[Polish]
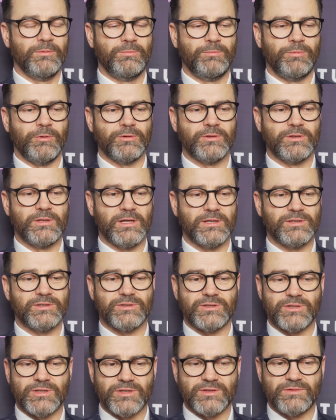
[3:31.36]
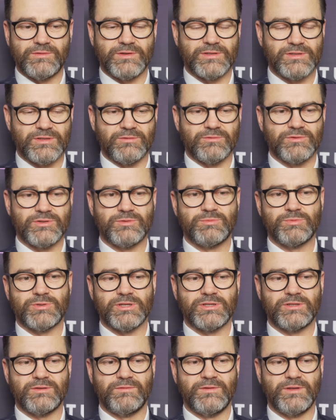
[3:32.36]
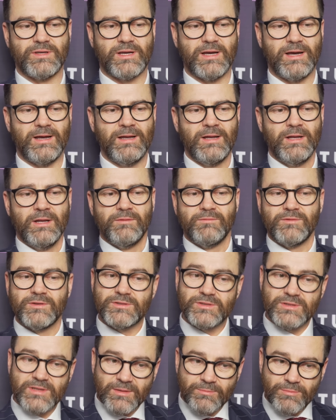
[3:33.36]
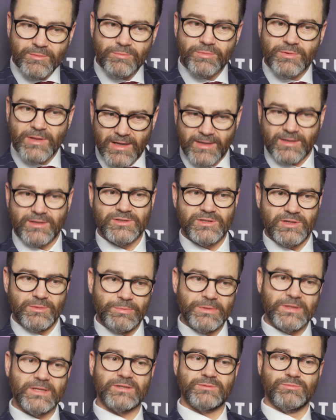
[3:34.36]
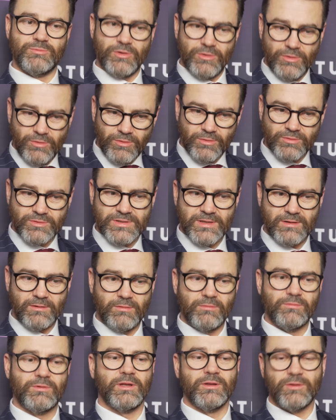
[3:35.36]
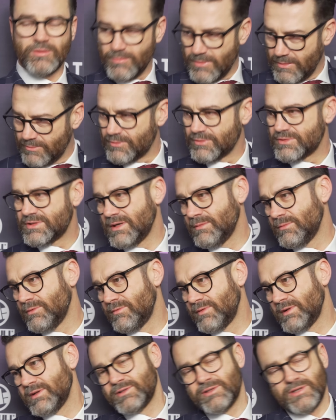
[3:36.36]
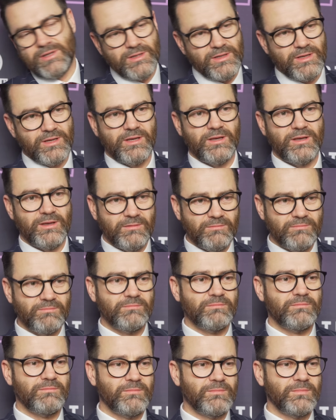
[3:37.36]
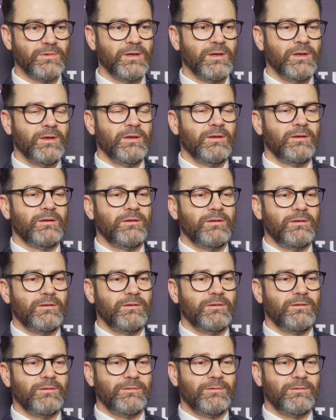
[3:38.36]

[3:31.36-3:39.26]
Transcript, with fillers: poddać, czy też skończyć przeciwnika. Więc jakby tak, jeżeli pytasz mnie o całą ten, to mam to samo wrażenie. Mm, e,